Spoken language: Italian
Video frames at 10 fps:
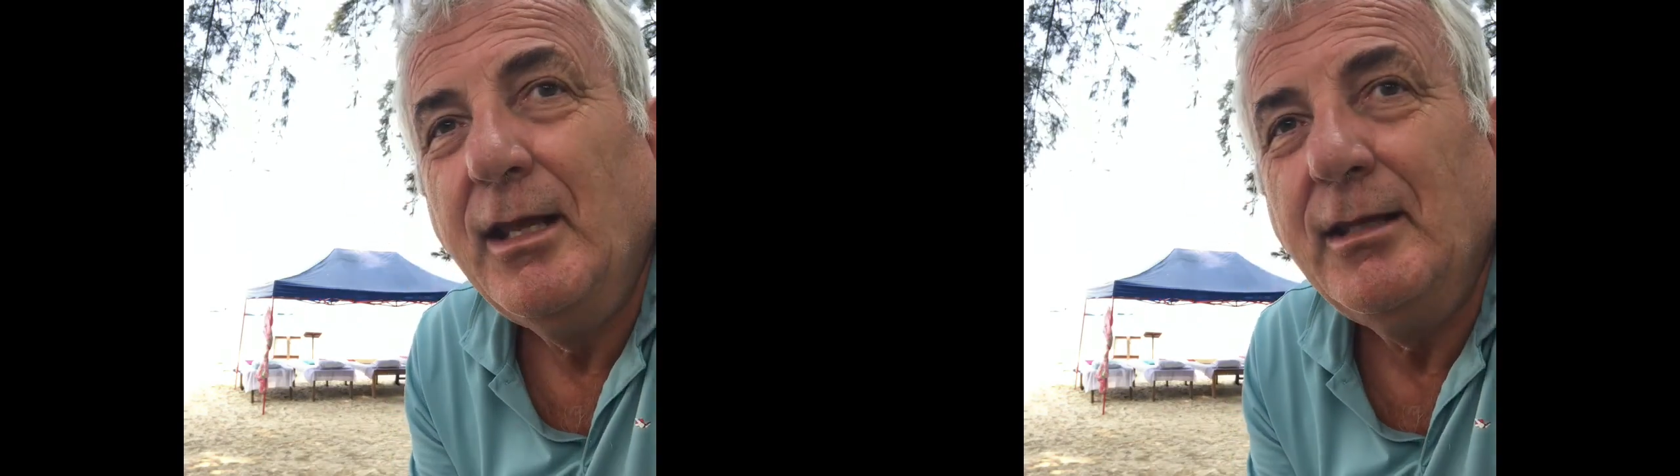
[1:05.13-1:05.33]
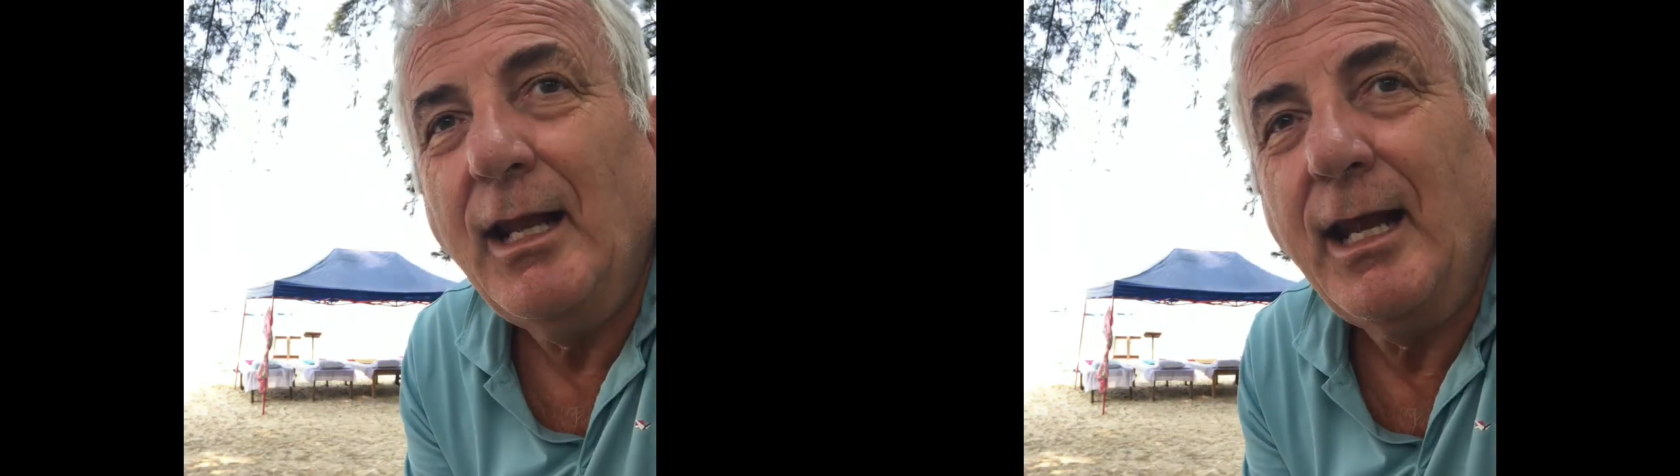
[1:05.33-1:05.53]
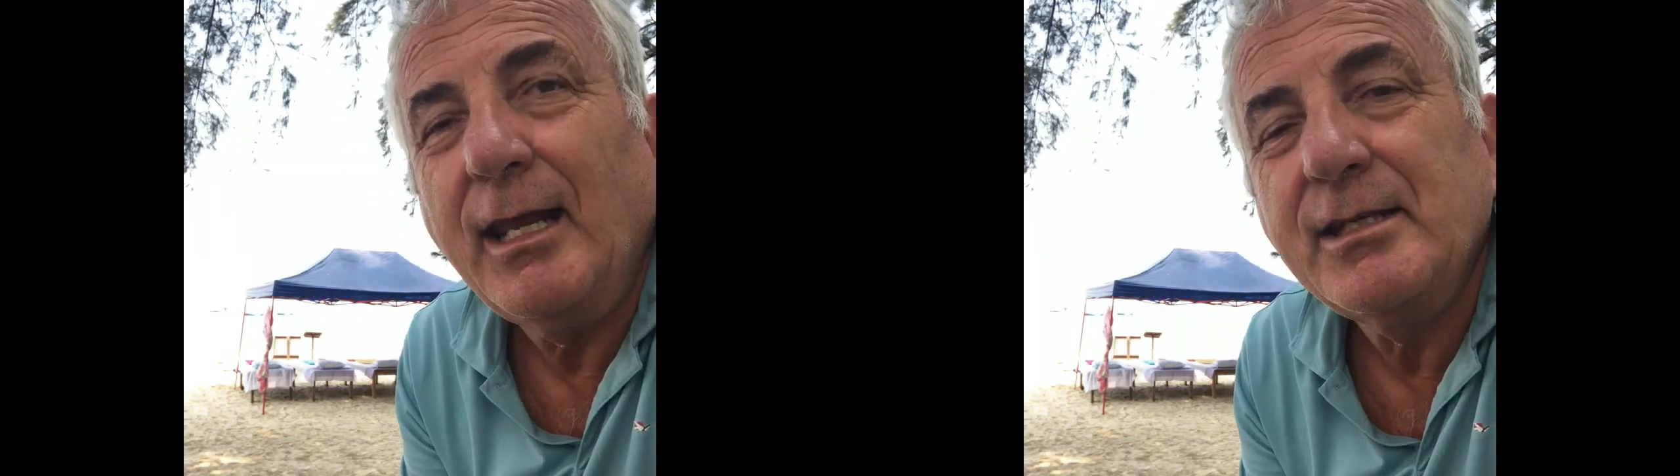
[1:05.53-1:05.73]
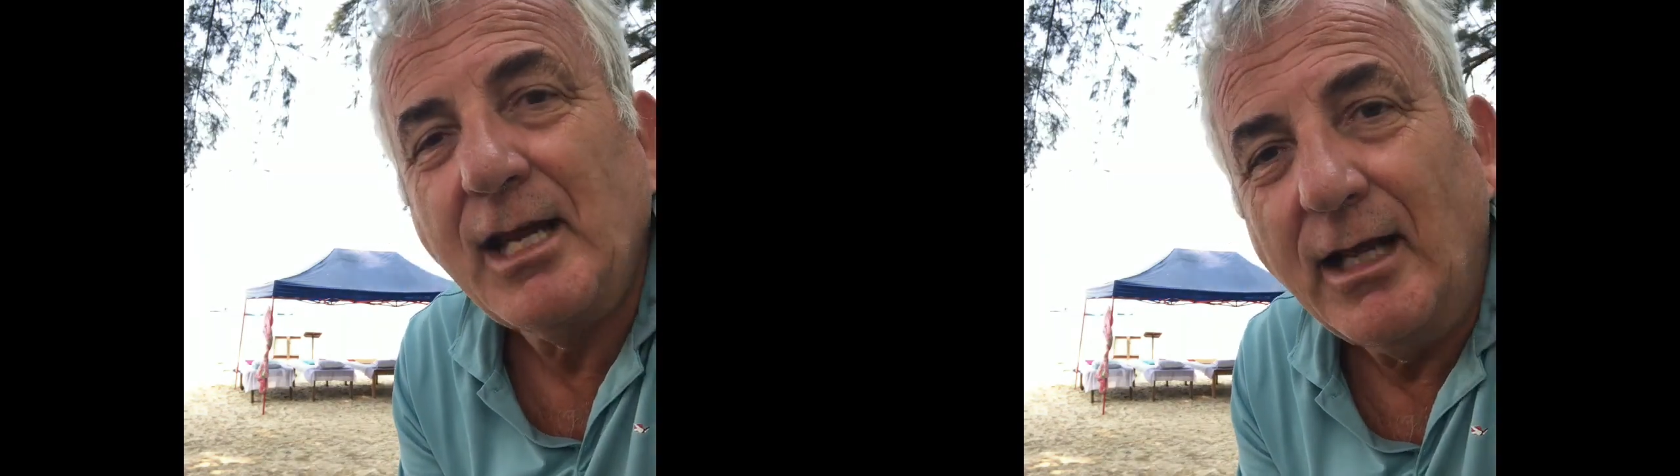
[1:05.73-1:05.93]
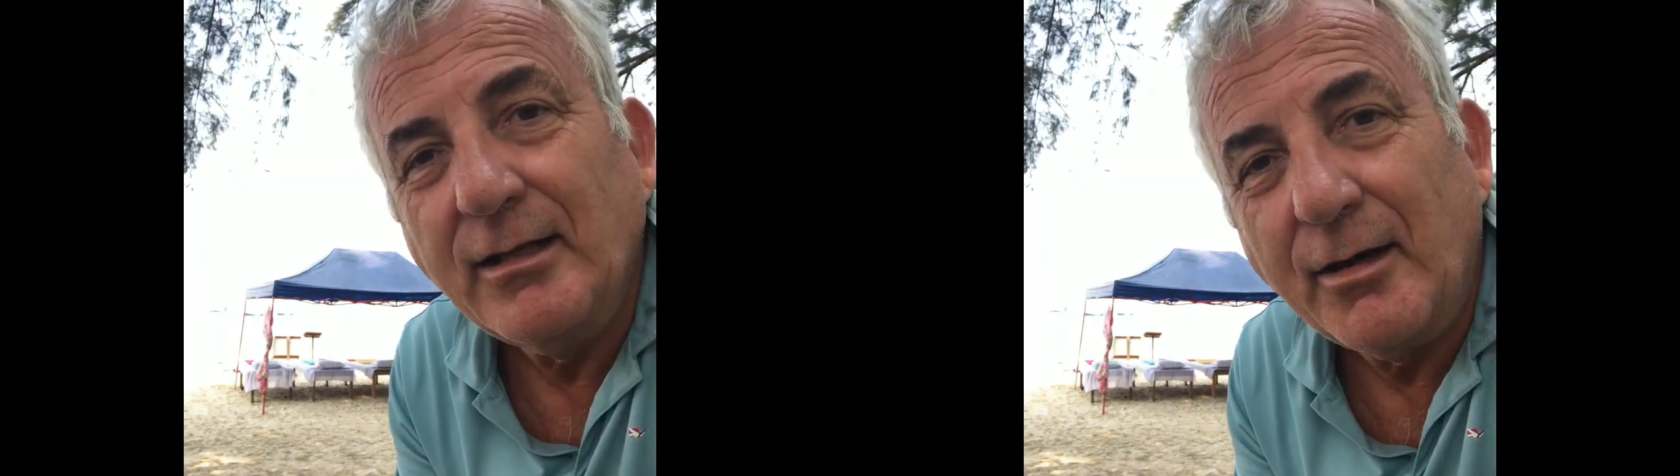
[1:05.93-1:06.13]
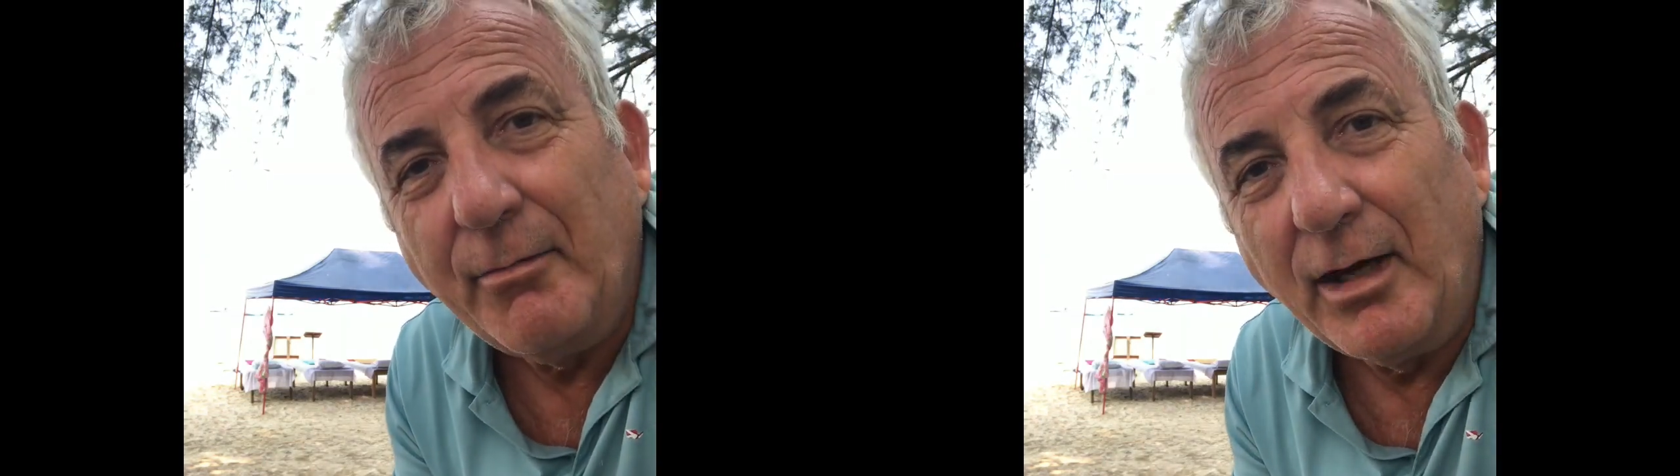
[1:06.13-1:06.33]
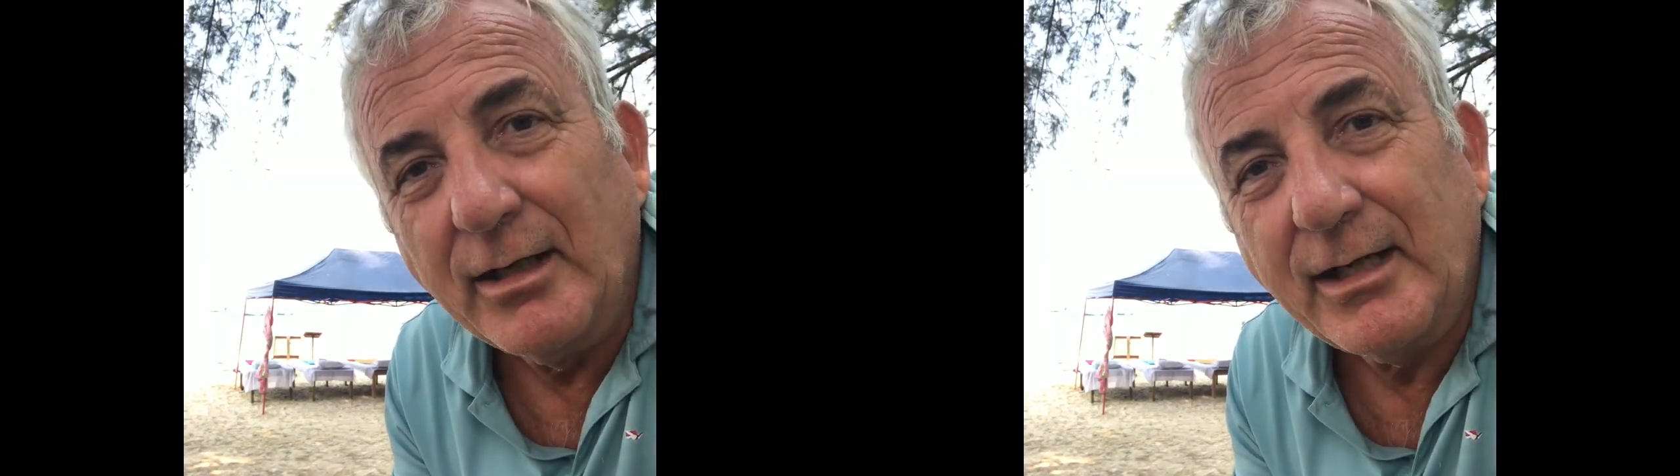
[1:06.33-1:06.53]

nelle Sunderban,